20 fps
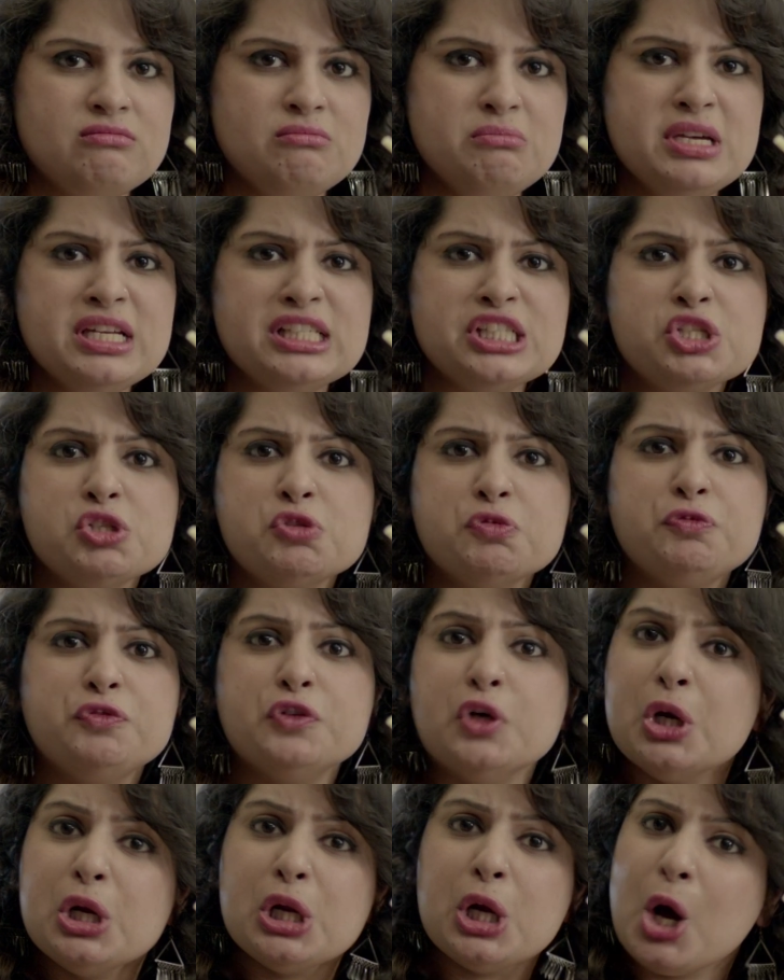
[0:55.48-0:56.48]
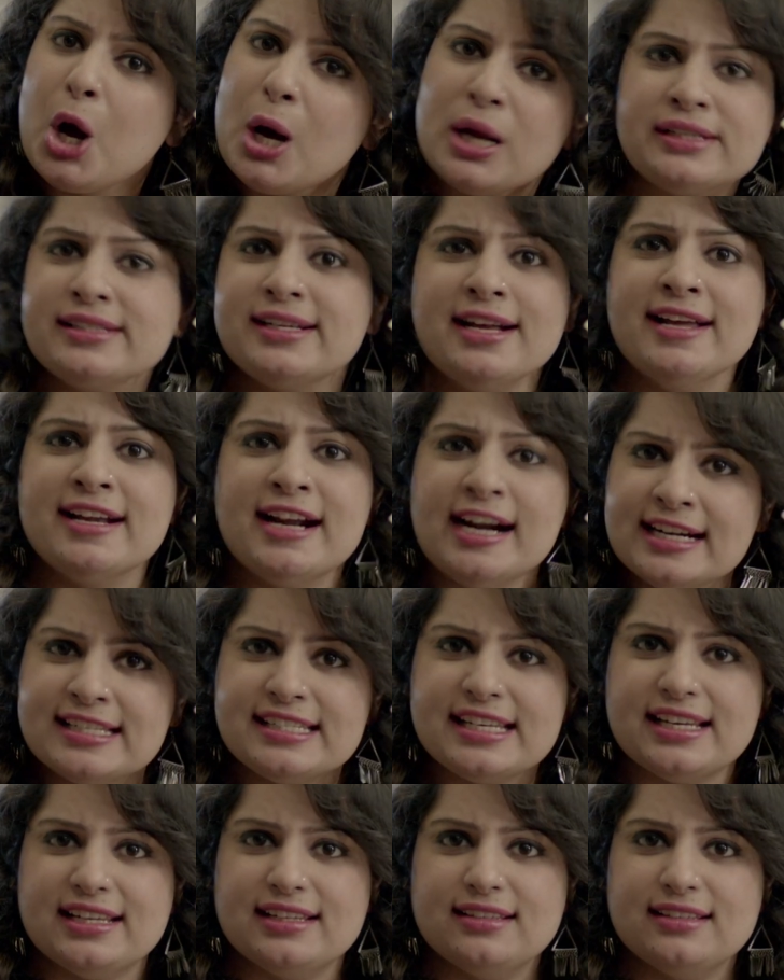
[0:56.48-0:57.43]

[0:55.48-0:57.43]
मींस फुल ऑन खराटे